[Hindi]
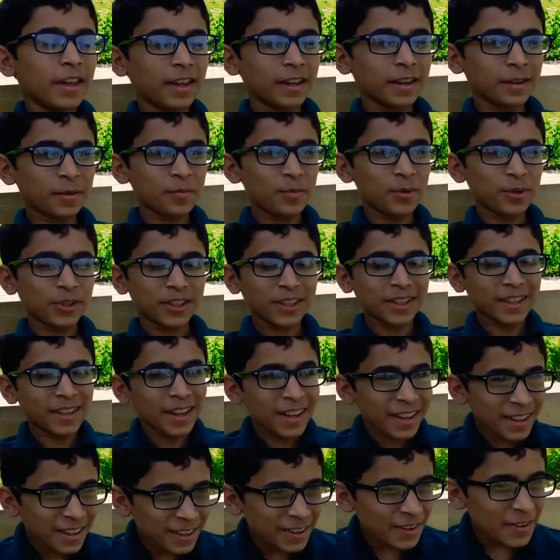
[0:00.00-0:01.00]
एक मुर्गी
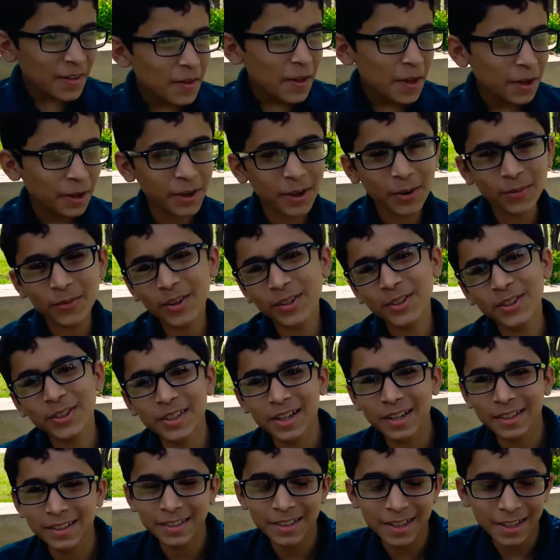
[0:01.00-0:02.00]
ने कब्बे से
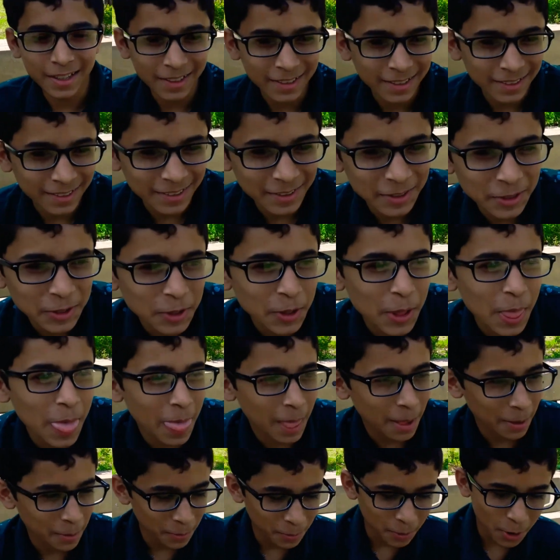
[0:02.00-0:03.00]
शादी कर
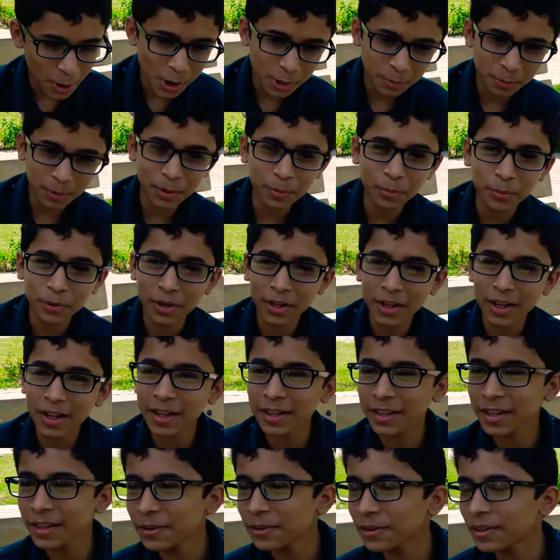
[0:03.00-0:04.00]
ली और फिर मुर्गा
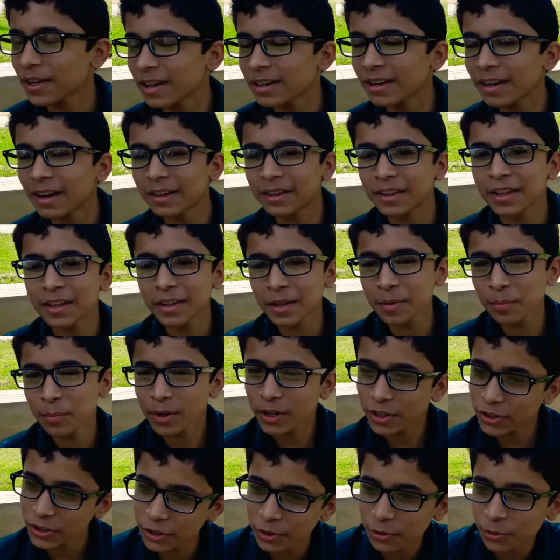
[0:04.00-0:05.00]
आके कहने लग गया कि
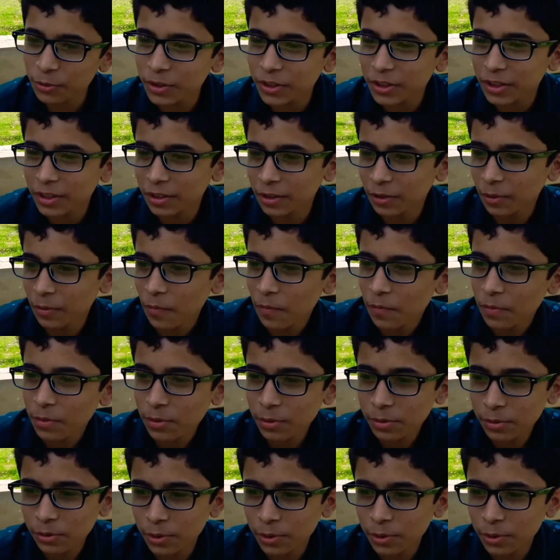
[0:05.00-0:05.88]
मेरे से क्यों नहीं की